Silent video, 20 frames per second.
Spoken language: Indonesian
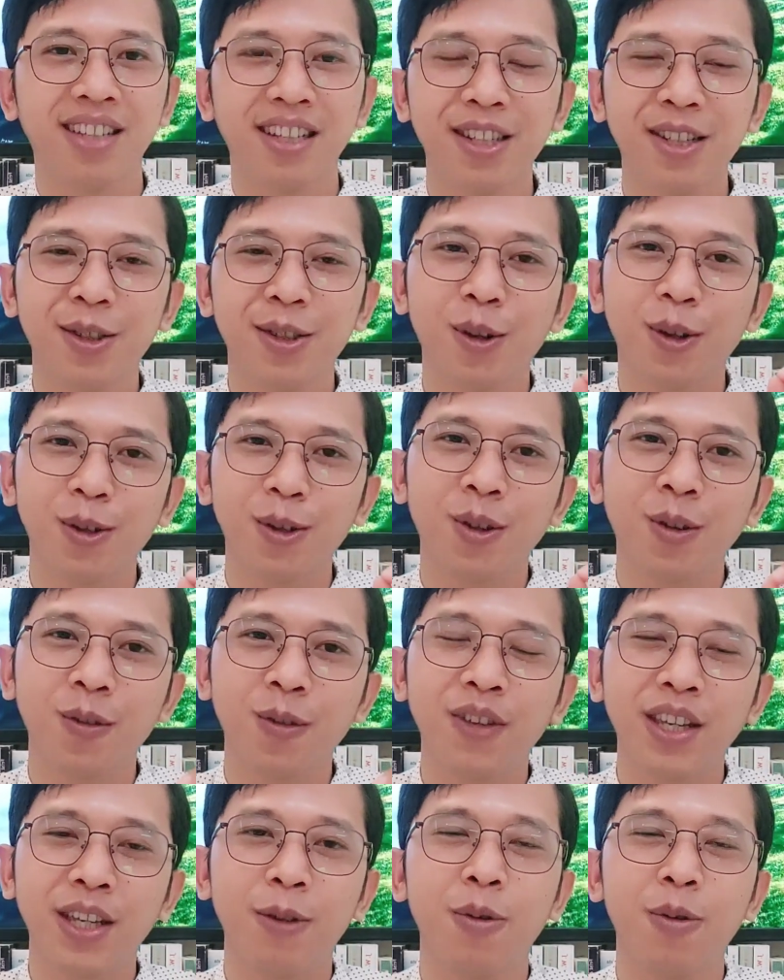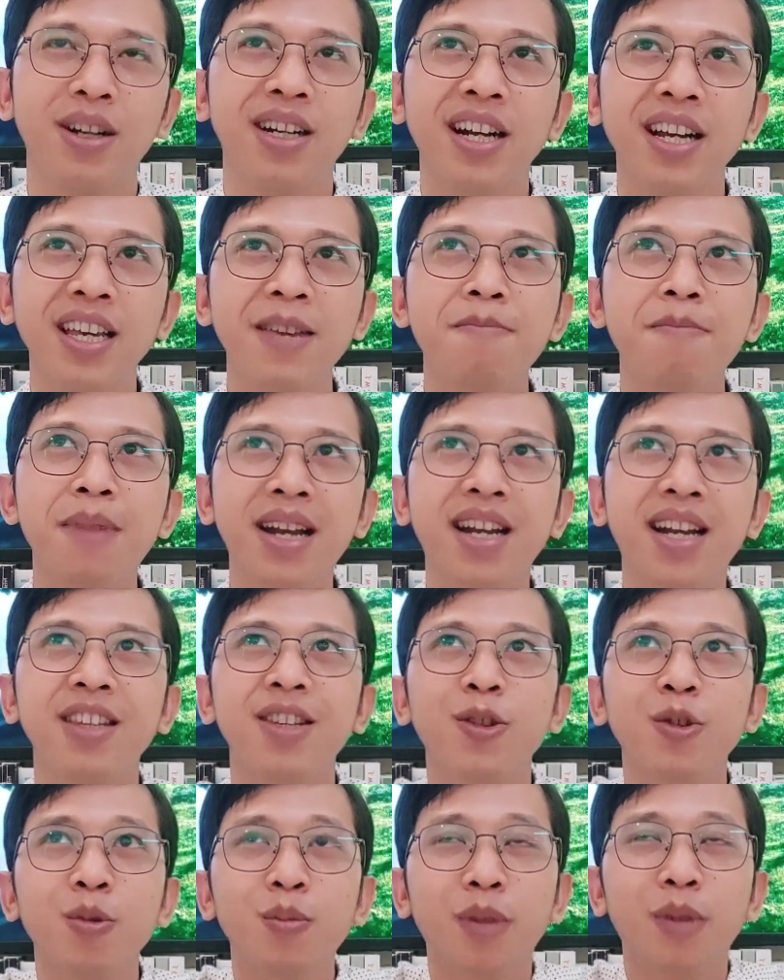Jadi sosok figur
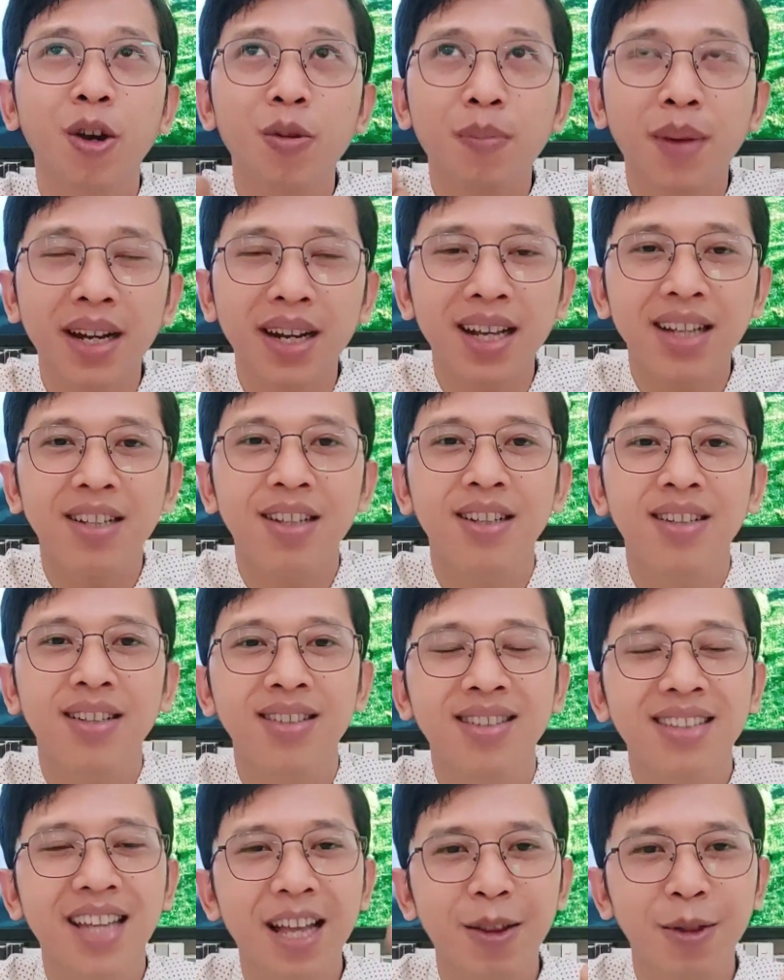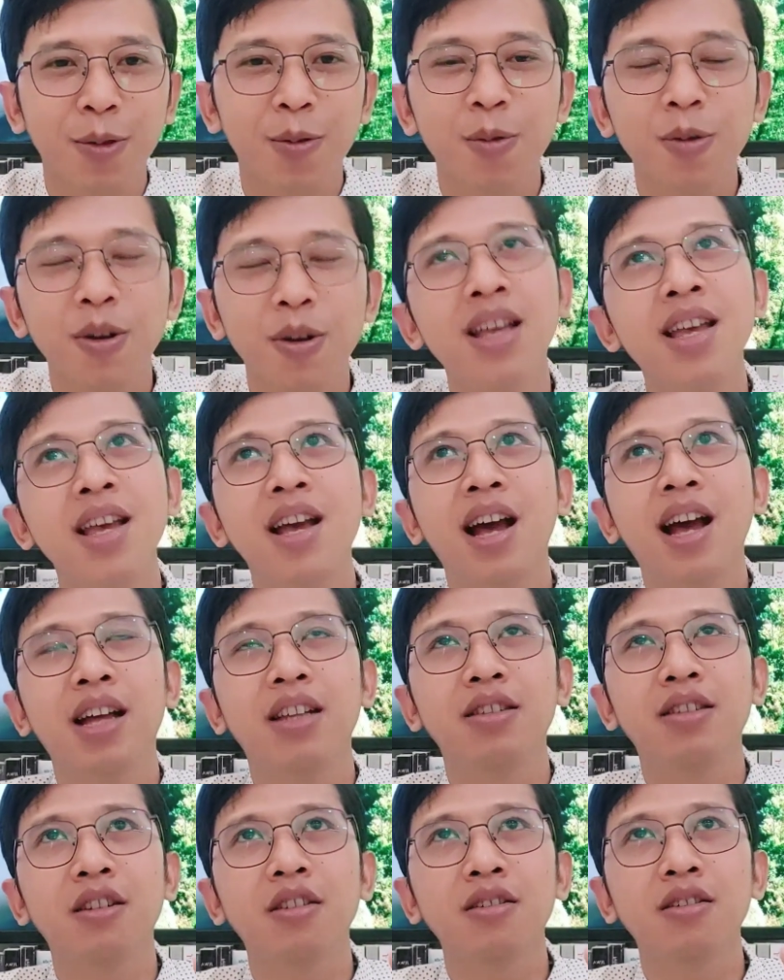keimanannya itu baru pada satu
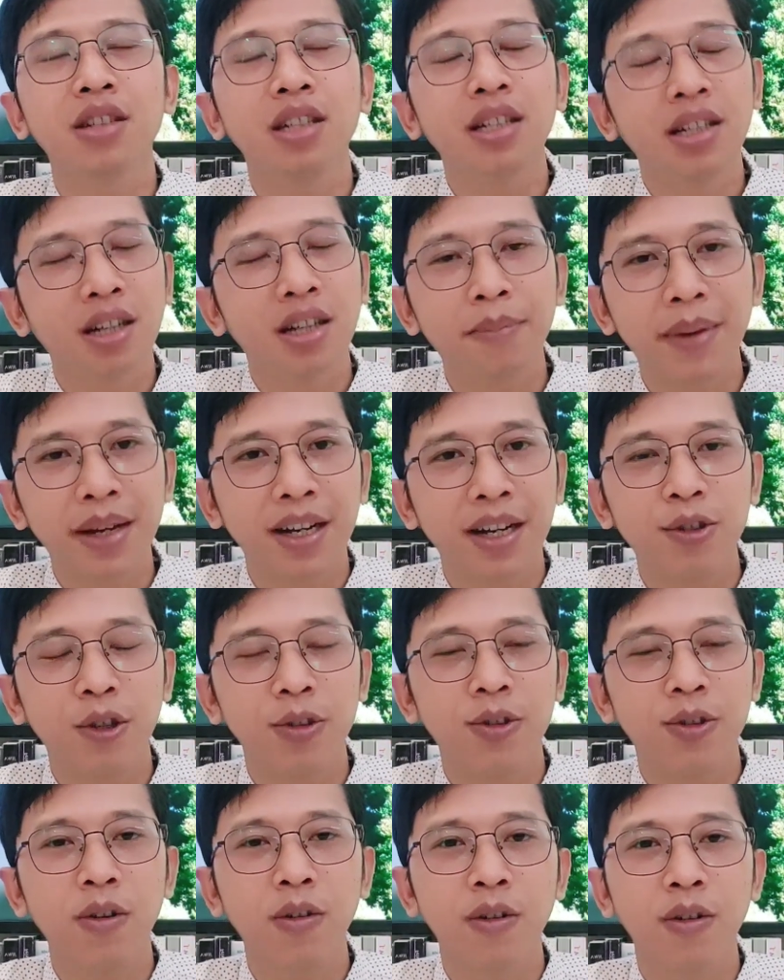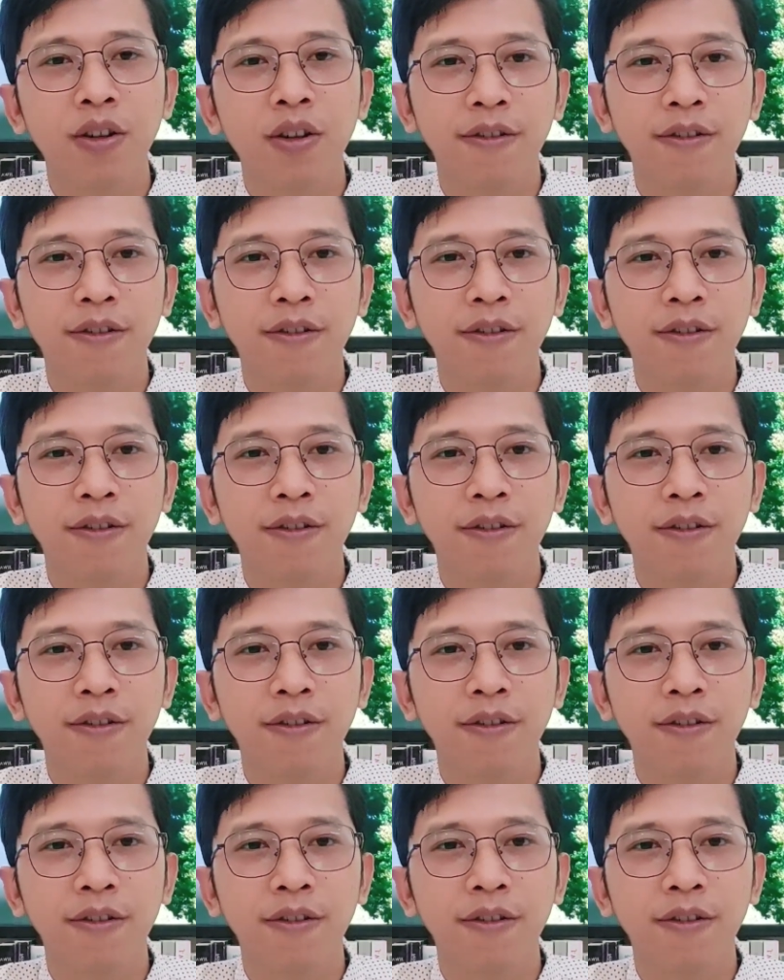atau kepada sosok